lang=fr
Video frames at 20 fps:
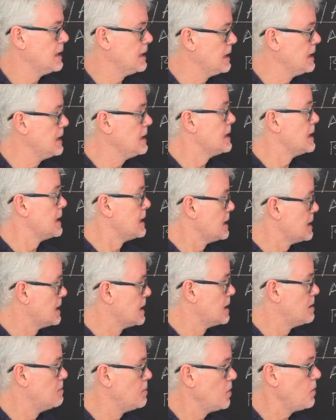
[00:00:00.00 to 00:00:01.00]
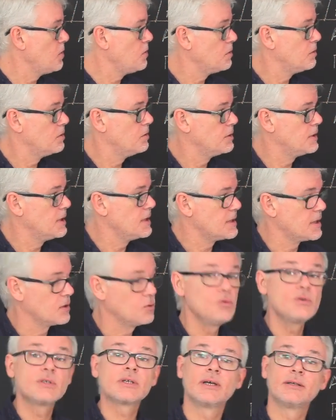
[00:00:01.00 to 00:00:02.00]
Il y a également euh, des
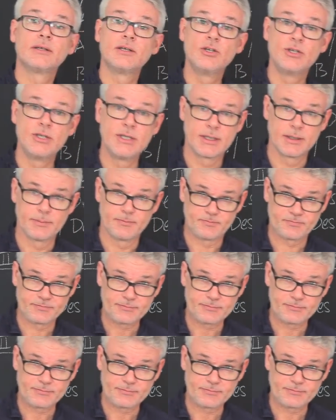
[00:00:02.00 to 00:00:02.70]
atouts stratégiques,